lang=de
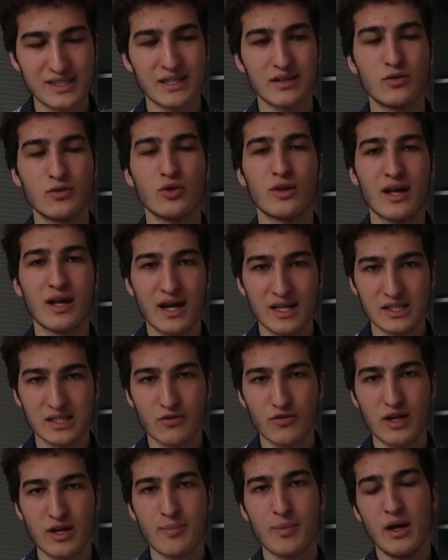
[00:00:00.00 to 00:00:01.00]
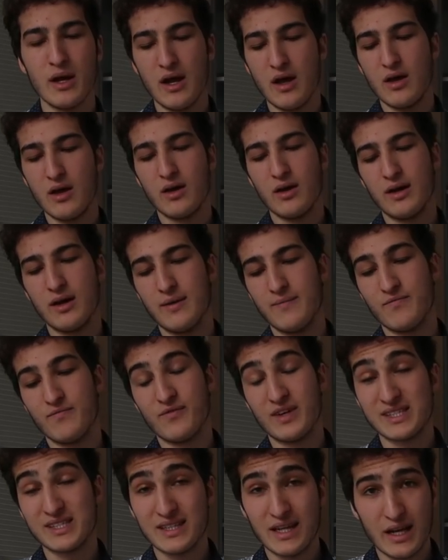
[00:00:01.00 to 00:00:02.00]
weil es hängt natürlich krass davon ab,
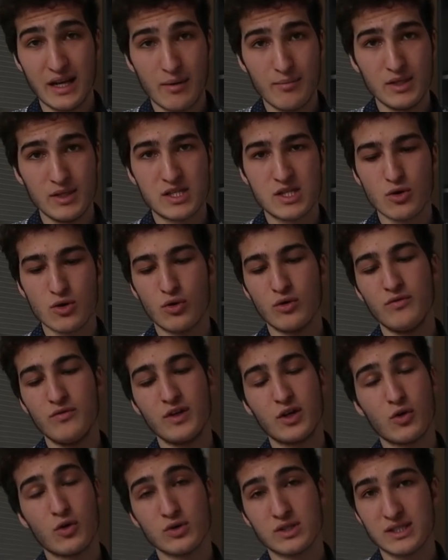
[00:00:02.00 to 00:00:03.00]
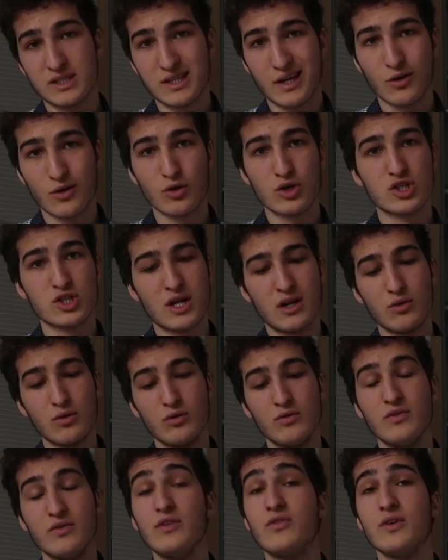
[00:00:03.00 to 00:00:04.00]
ähm, was sind deine Ambitionen, wie groß ist dein Rückstand
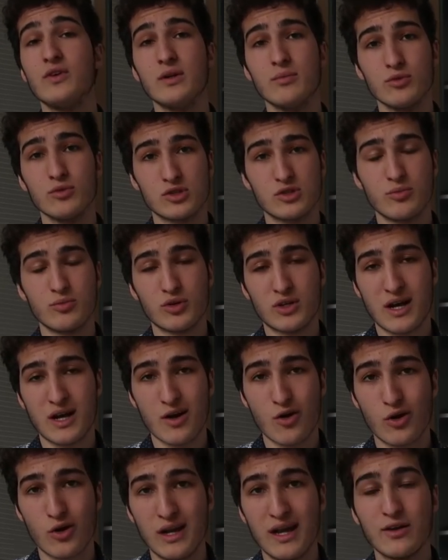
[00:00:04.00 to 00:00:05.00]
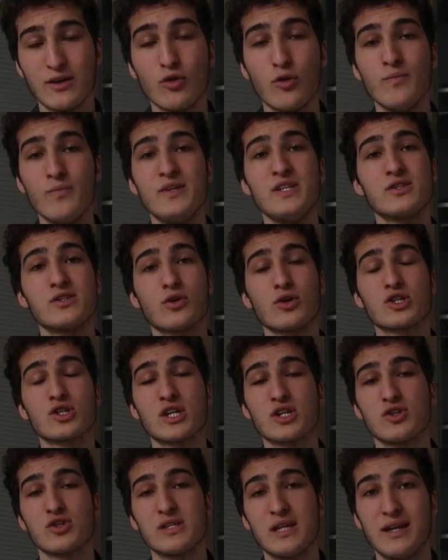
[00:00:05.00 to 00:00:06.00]
und wie viel musst du pro Tag auch lernen, um diesen
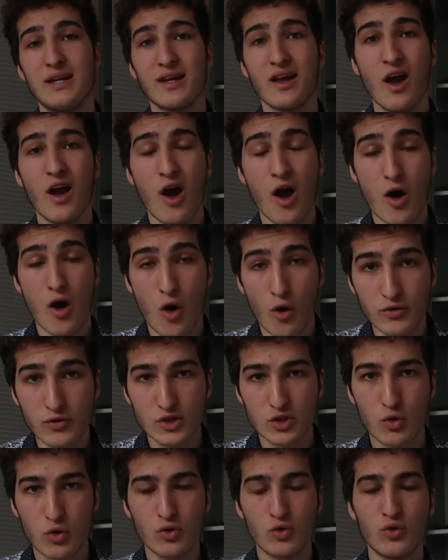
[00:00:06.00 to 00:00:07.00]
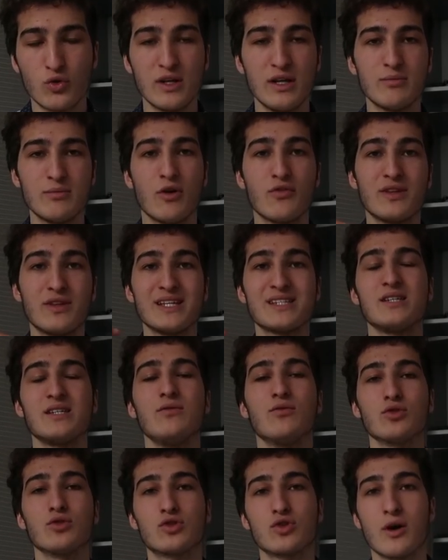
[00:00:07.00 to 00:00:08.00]
Rückstand schlussendlich aufzuholen oder eben auf das
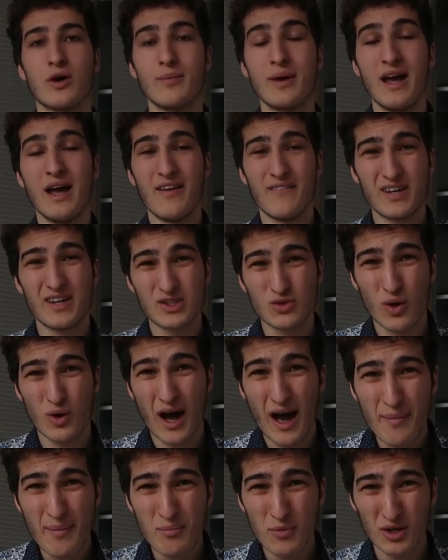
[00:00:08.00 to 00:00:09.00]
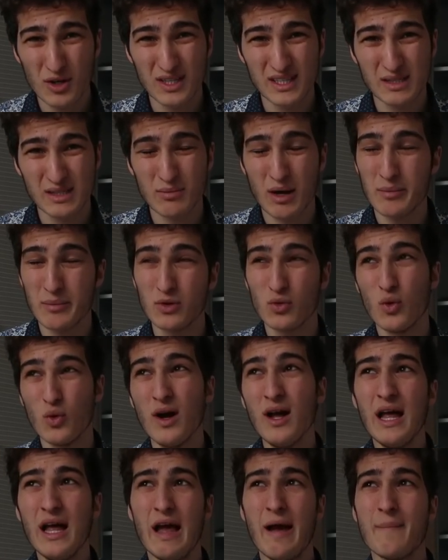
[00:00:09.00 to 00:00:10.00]
Niveau zu kommen, was du haben möchtest im
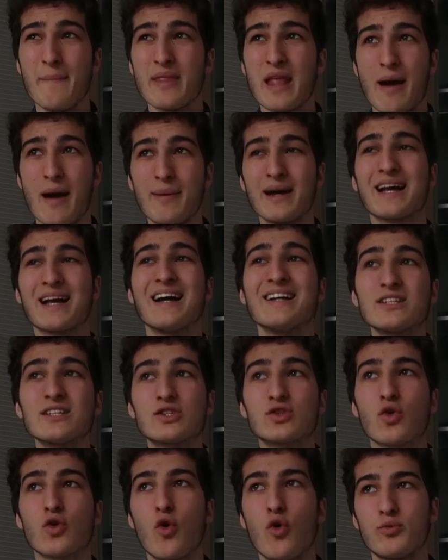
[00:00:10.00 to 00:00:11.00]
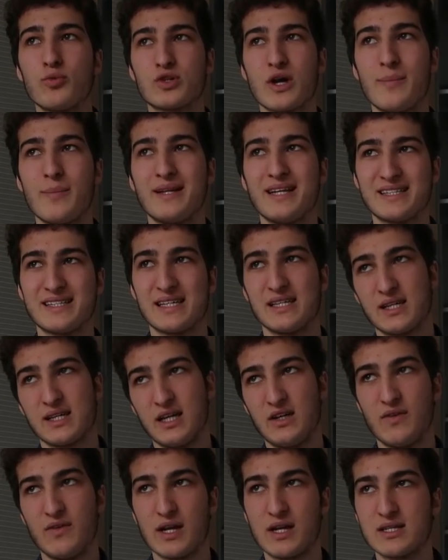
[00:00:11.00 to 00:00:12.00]
Abitur. Aber ganz grob so habe ich das als
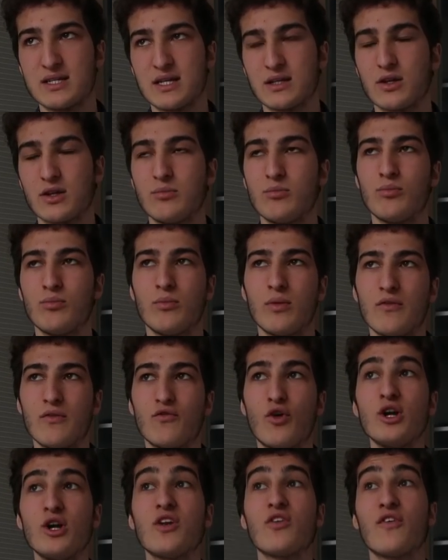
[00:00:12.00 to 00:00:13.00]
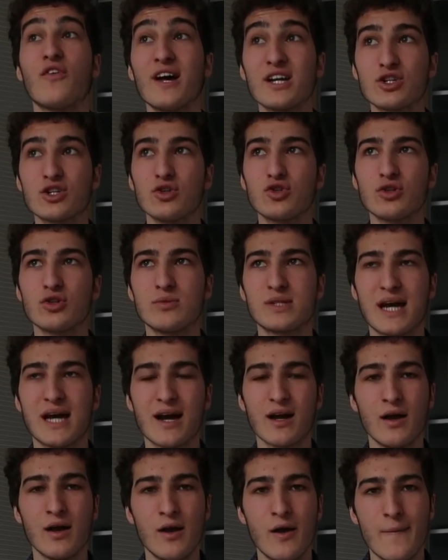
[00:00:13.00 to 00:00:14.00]
Richtwert gesagt. Dann wollte ich fast schon zu ihm
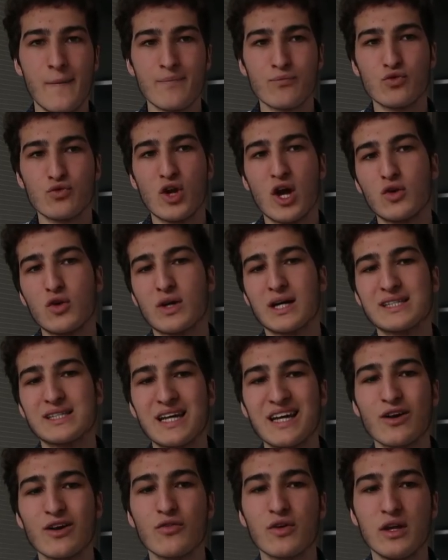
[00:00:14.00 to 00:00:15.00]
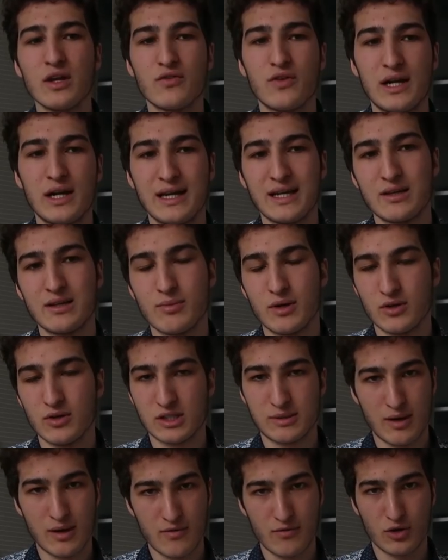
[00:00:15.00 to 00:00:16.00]
sagen, naja, du kannst eigentlich auf jeden Fall, denke ich mal,
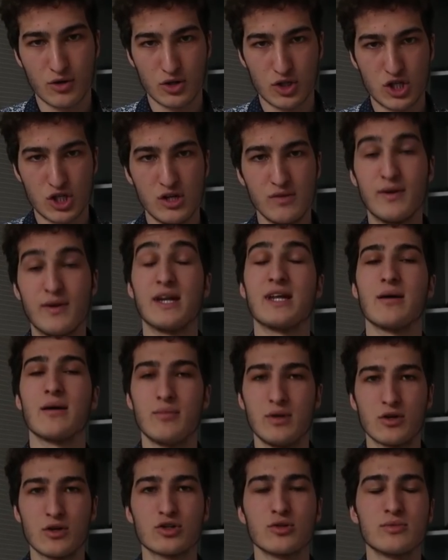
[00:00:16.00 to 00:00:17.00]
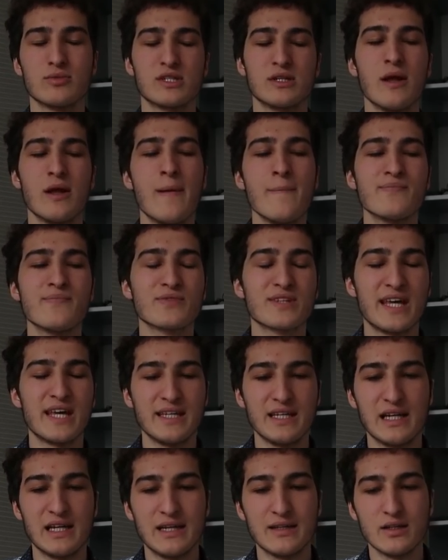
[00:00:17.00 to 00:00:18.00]
noch zwei Wochen chillen, weil ich habe ihn ja auch schon ein bisschen
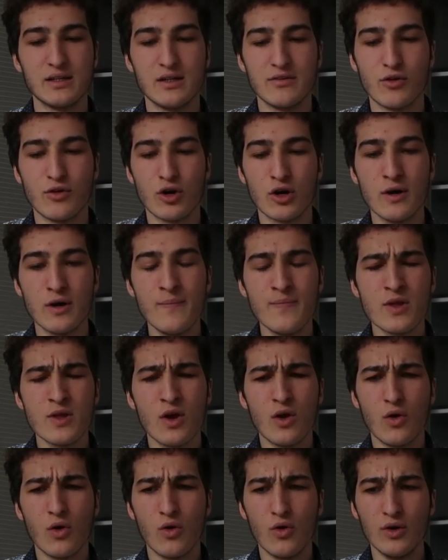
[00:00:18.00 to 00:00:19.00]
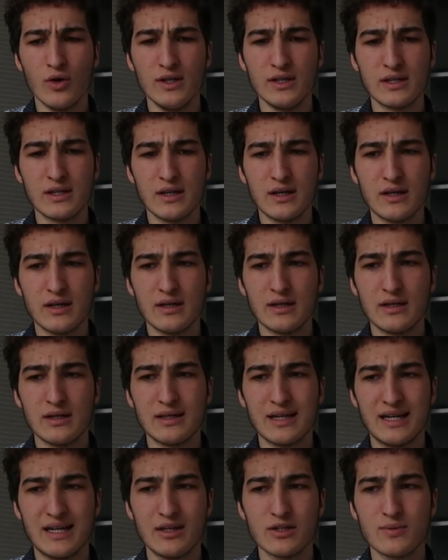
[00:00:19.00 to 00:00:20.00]
kennengelernt in der Woche. Und
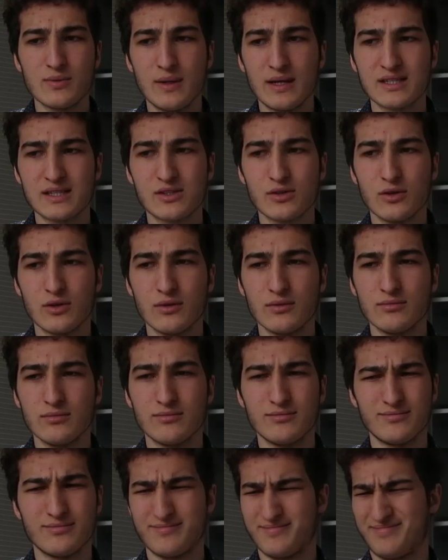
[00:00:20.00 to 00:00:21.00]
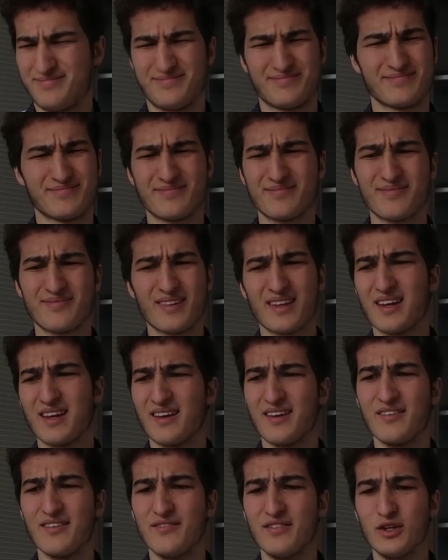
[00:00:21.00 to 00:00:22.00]
dann habe ich mir gedacht, so,
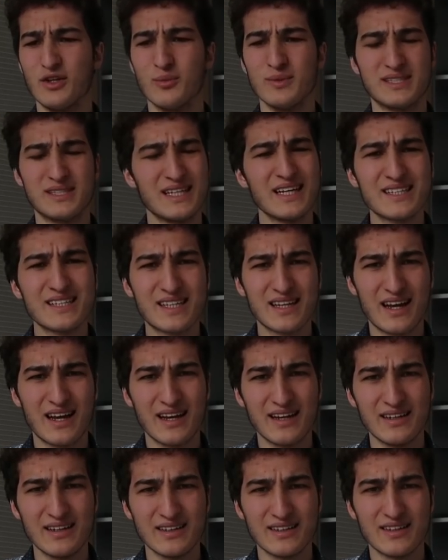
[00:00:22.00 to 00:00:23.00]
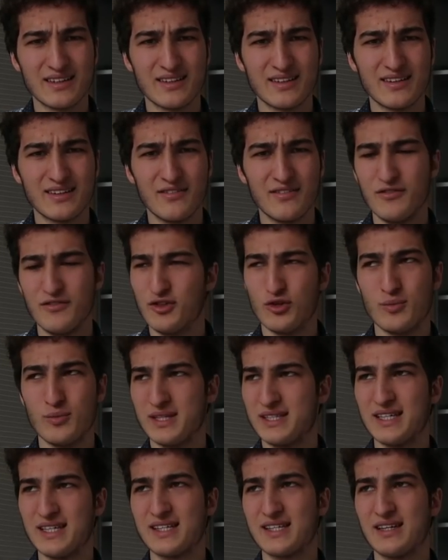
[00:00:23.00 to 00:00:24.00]
wie dumm ist das denn eigentlich? Wie dumm
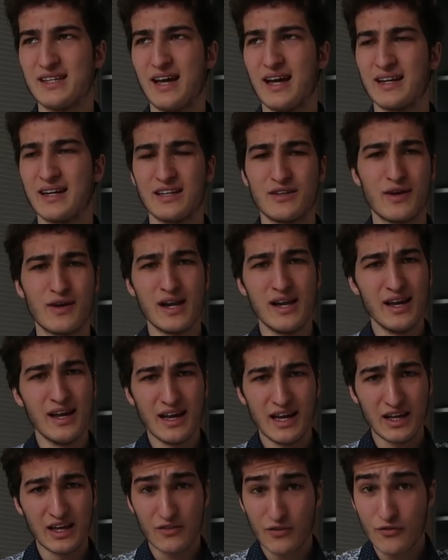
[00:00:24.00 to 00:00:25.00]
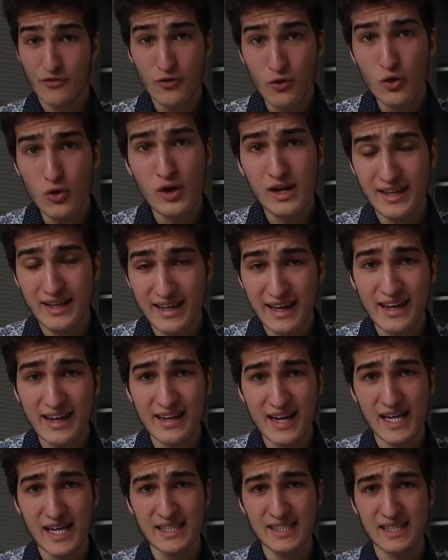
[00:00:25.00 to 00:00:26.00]
ist das denn eigentlich? Weil ich fühle
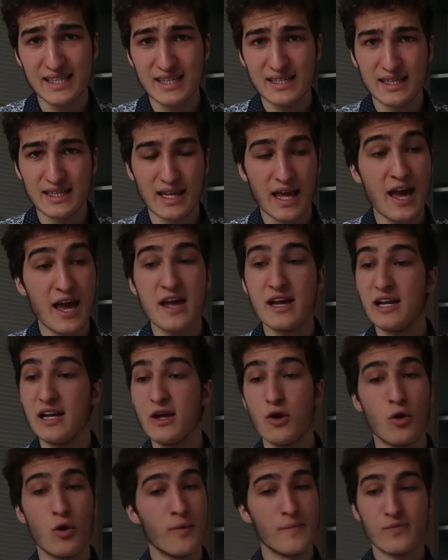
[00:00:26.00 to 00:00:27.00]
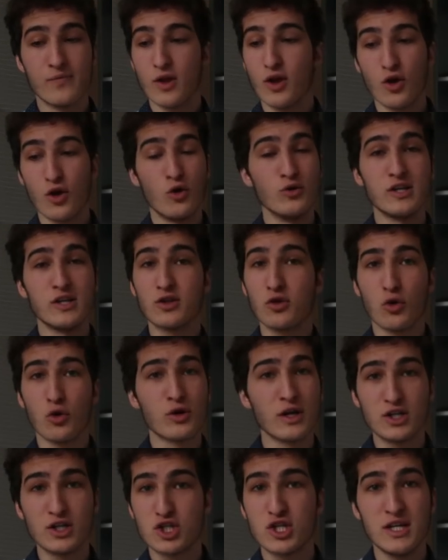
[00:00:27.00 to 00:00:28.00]
jeden Einzelnen, der sagt, ey Leo, unter
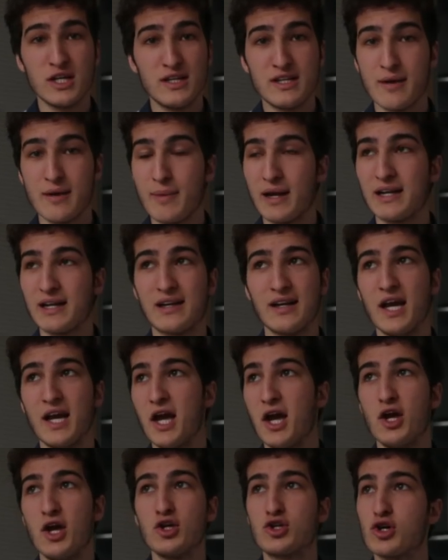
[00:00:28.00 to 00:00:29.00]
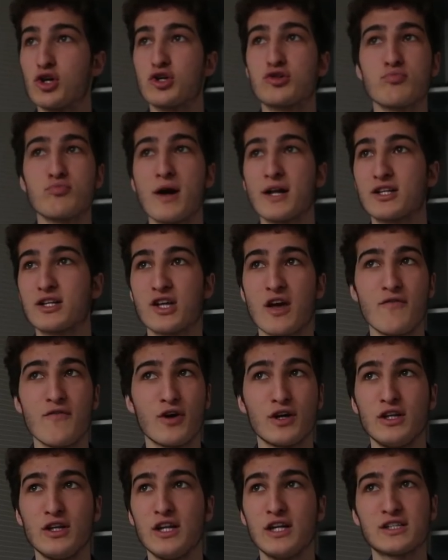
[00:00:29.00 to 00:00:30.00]
Druck entstehen Diamanten. Ich, ich mache das
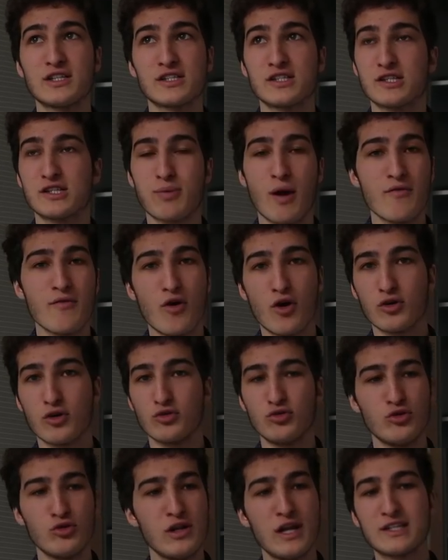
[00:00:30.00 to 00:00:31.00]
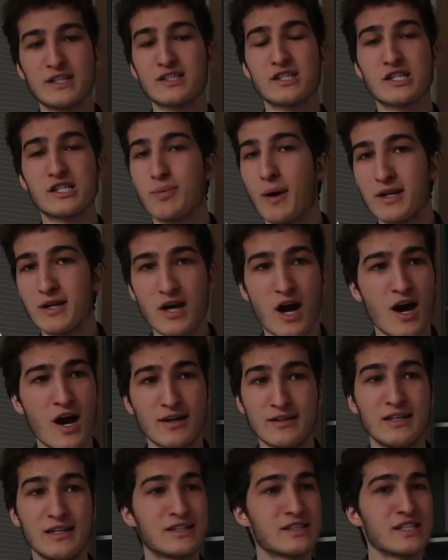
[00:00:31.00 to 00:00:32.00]
einfach in den letzten zwei Wochen, in den letzten zwei
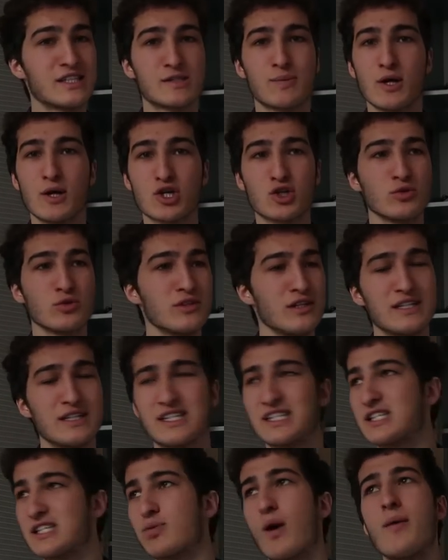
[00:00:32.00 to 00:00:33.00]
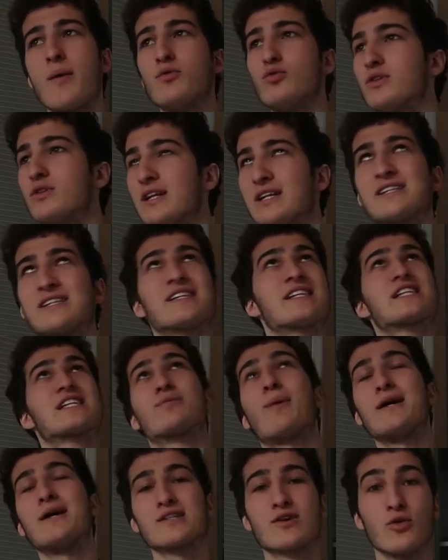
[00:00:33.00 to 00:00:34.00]
Tagen, in den letzten zwei Stunden, in den letzten zwei Minuten, in den letzten
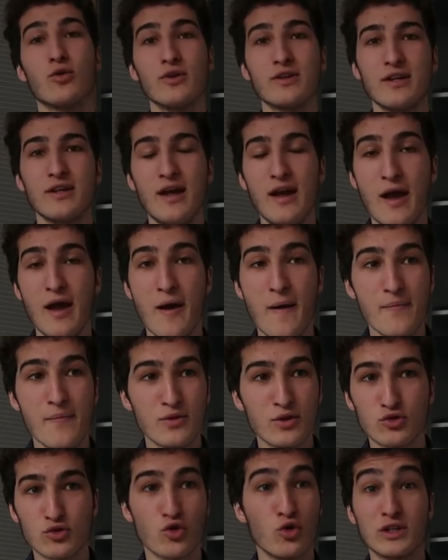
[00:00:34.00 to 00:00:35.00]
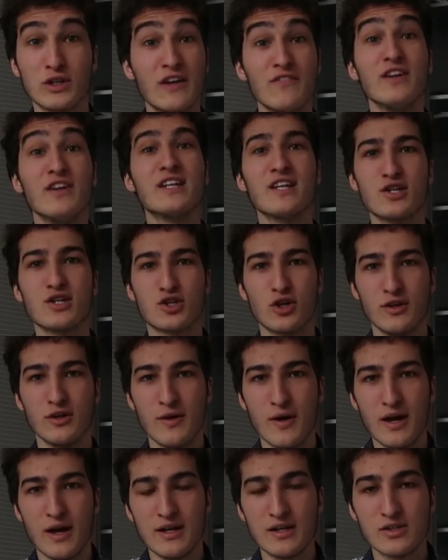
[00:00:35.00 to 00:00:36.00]
zwei Sekunden. So, und dann wird das schon.
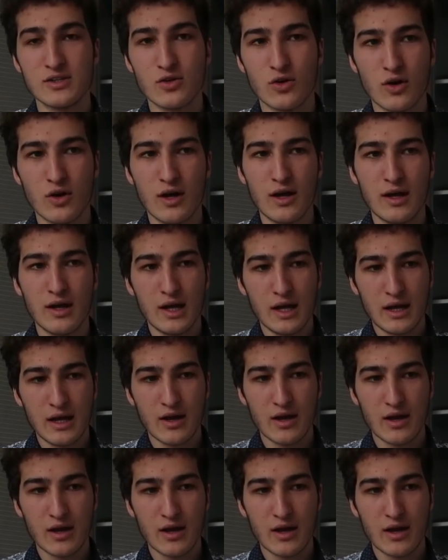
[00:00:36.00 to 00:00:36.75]
So,